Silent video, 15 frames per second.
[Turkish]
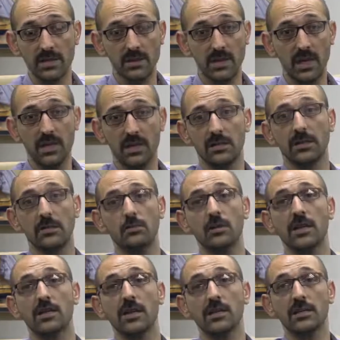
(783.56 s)
biz de en kısa
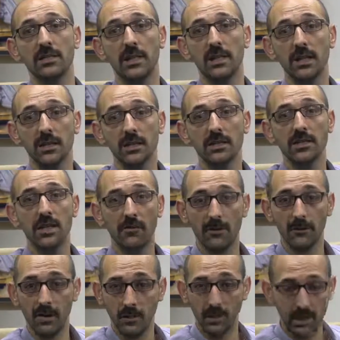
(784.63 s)
süre içerisinde
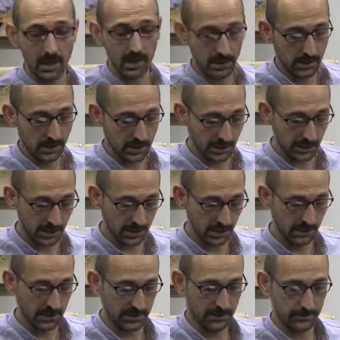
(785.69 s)
cevaplamaya
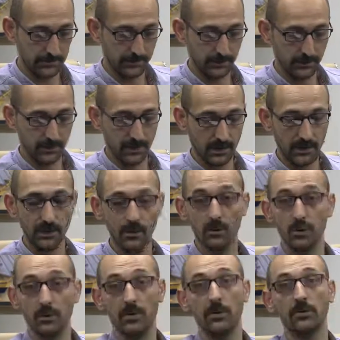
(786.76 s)
çalışırız.
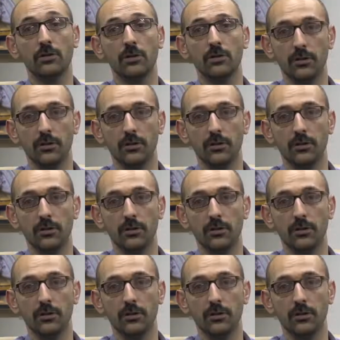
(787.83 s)
Görüşmek üzere,